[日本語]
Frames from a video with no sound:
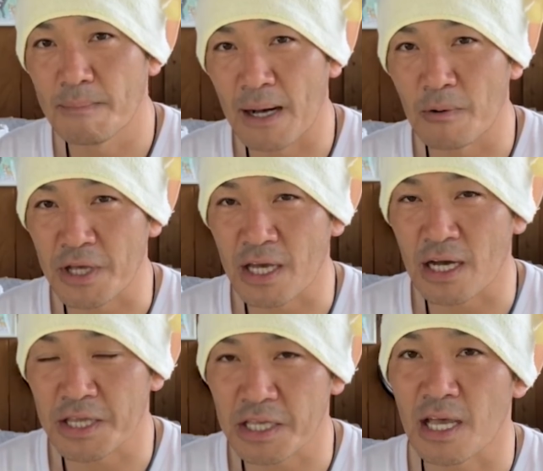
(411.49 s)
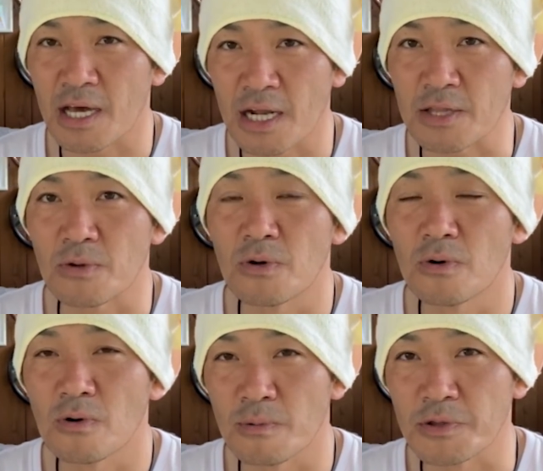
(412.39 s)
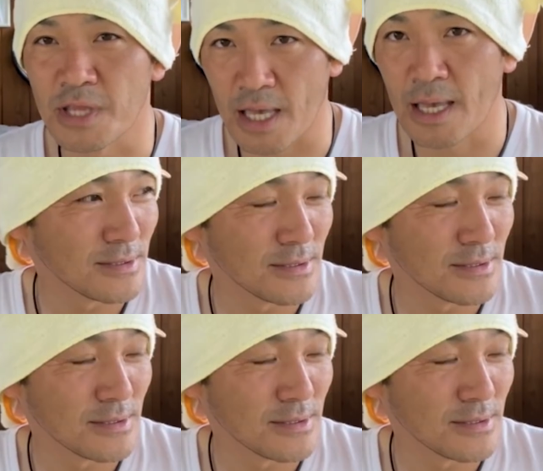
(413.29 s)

まあお礼ができないかなと思って、